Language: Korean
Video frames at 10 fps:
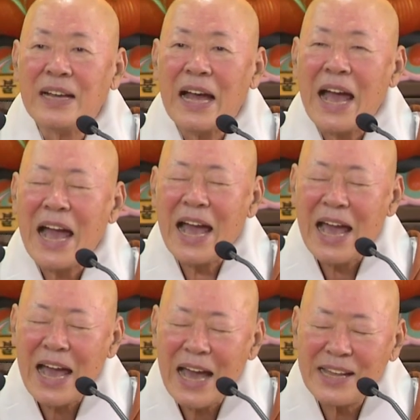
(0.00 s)

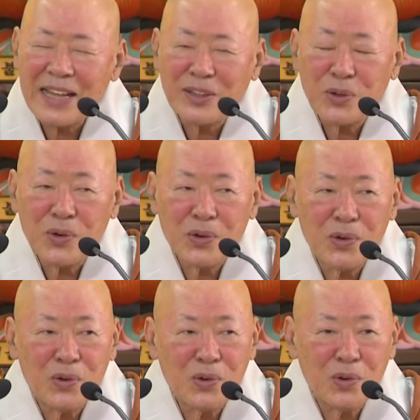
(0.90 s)

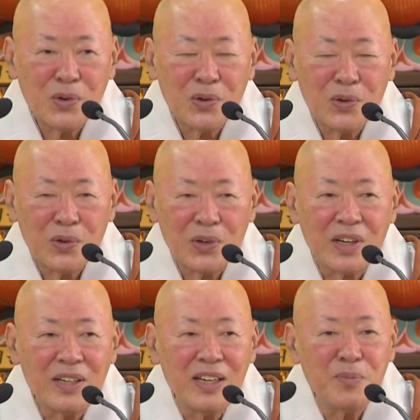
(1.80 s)
하나도
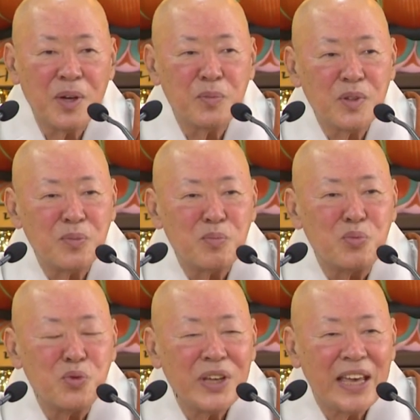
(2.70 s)
걸림이 없는
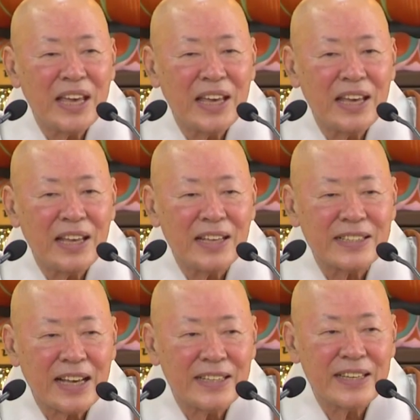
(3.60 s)
무에
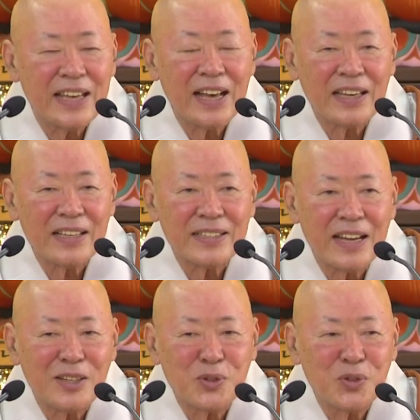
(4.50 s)
자제하게
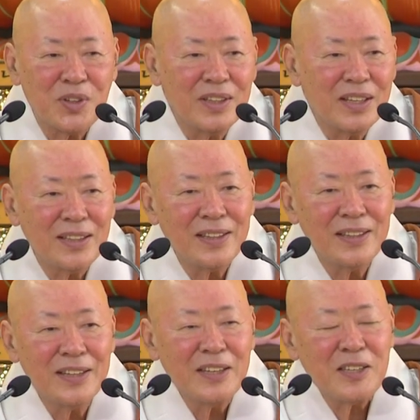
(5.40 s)
살 수 있는
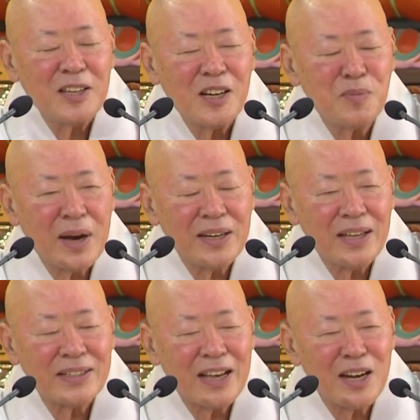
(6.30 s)

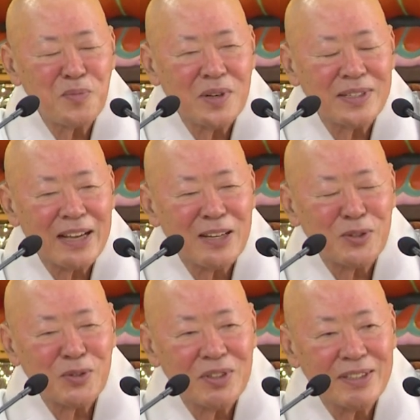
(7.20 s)
열반의 삶을 살
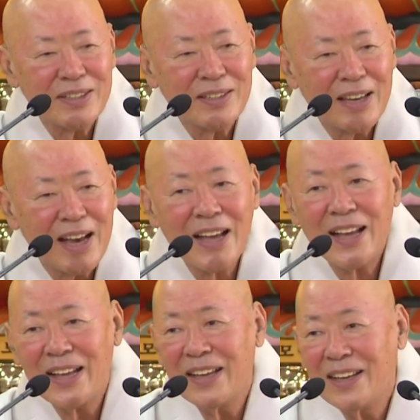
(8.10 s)
수
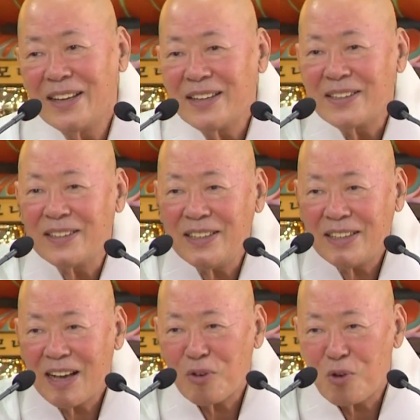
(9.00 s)
있어야
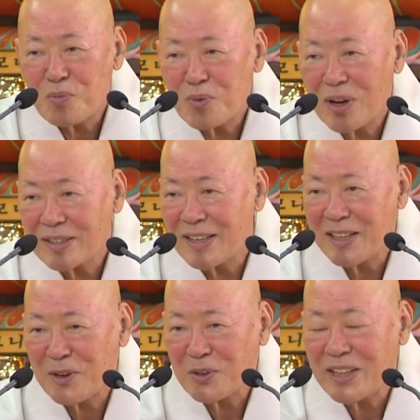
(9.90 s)
그이가 공부가
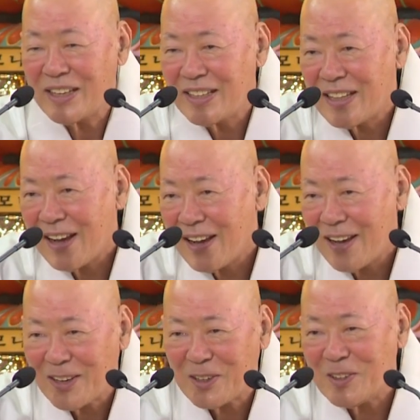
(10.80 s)
제대로
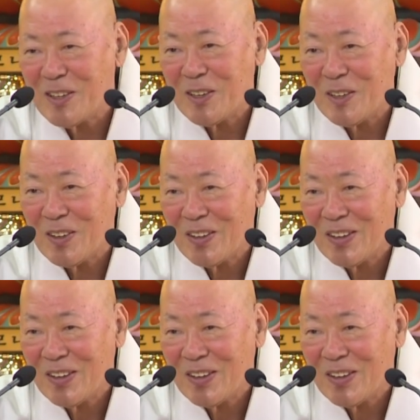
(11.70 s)
되니다 그런 얘기야.